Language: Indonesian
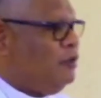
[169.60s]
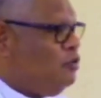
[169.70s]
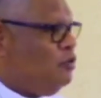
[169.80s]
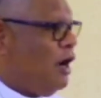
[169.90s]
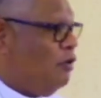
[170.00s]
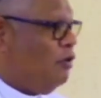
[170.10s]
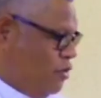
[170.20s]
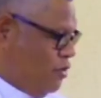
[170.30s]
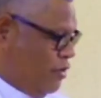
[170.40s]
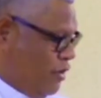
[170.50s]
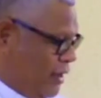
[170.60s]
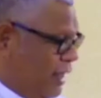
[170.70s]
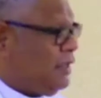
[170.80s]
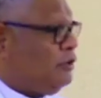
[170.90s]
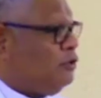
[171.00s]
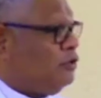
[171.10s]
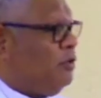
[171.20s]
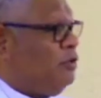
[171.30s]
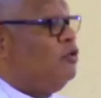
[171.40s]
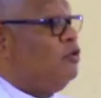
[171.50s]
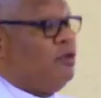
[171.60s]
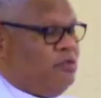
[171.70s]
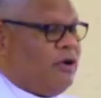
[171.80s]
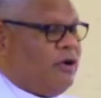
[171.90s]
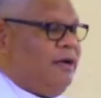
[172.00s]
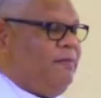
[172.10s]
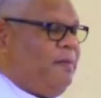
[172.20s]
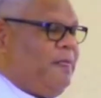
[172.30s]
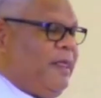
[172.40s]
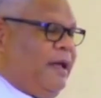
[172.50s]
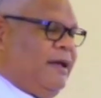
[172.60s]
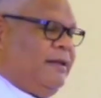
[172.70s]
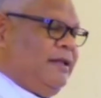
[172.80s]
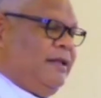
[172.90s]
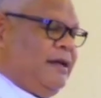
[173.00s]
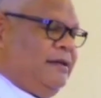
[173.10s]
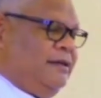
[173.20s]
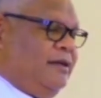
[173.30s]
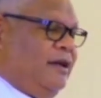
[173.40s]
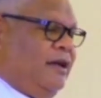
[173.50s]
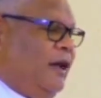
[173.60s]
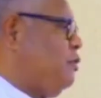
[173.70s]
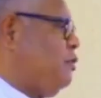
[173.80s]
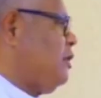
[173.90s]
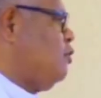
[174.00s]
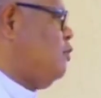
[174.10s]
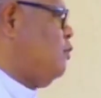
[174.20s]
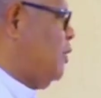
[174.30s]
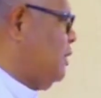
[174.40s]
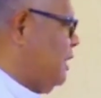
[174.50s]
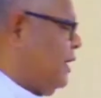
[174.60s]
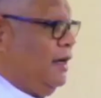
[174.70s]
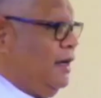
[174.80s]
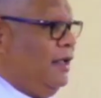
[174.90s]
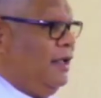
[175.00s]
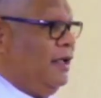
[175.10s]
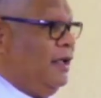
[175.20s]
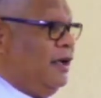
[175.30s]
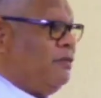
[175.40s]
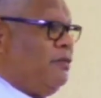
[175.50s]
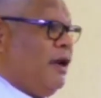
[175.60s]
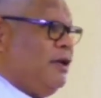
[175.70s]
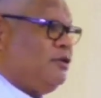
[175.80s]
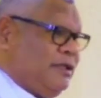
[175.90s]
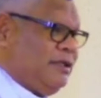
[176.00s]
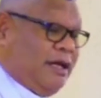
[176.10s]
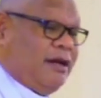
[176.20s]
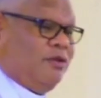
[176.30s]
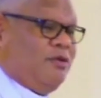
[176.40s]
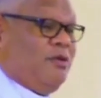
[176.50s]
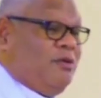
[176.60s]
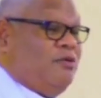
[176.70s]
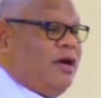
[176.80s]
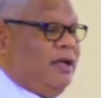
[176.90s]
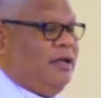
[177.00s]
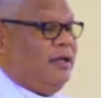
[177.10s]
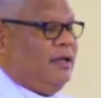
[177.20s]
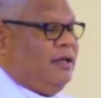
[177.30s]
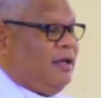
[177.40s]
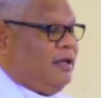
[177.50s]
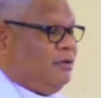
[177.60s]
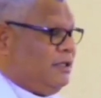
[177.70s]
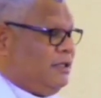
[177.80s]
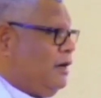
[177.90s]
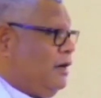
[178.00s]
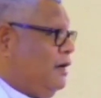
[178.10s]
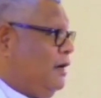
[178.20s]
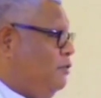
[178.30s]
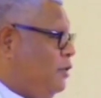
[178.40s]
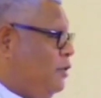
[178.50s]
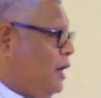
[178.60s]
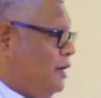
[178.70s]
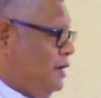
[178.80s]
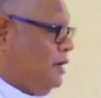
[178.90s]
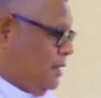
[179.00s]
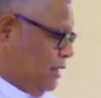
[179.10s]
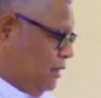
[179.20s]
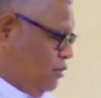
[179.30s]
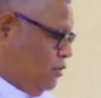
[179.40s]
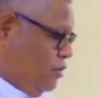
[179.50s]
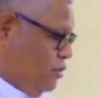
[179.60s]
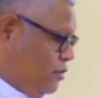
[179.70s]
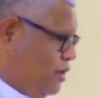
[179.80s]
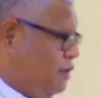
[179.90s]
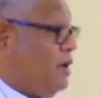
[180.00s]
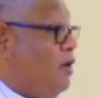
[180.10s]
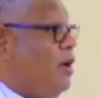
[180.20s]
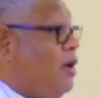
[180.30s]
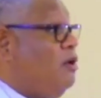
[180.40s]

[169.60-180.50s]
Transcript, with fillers: Ah kan dua ngau na go esa sok tapo tuku burbura eh indai. Ile pun tau bola sere, er bola sona sere, non tau bonua. Ah, sere bola na kasengko ne